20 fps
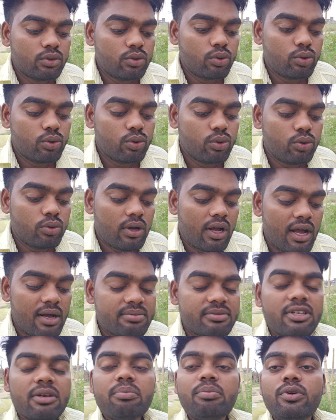तो आप
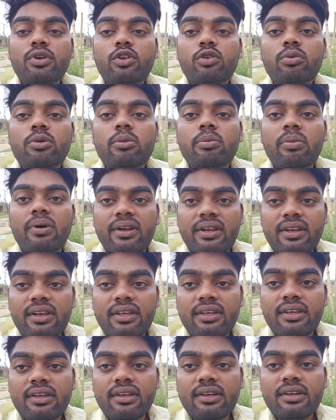सब वीडियो में बने
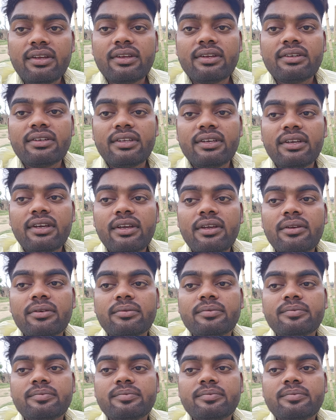रहिए ठीक है